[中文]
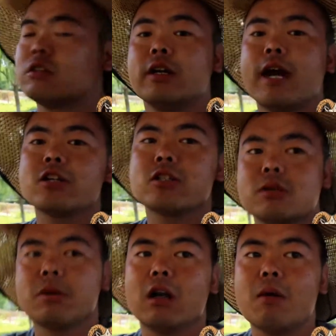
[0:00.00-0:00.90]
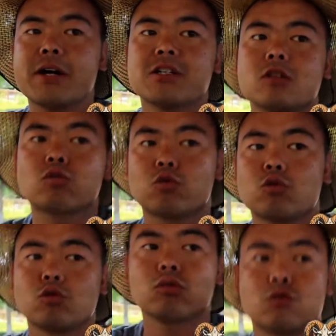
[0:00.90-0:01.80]
应该是这边老百姓主
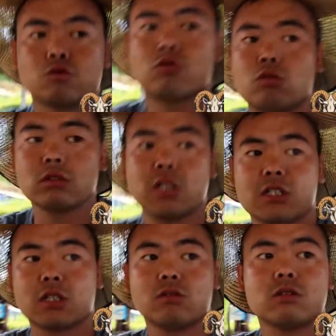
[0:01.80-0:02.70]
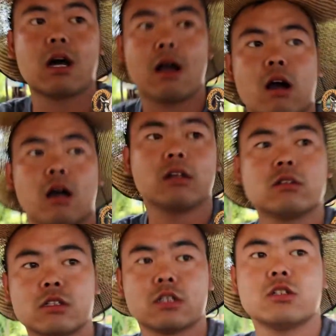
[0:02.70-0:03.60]
主种这些东西了啊，
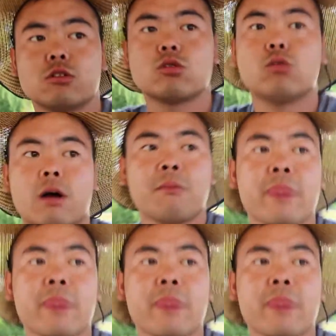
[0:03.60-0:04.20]
这些经济作物。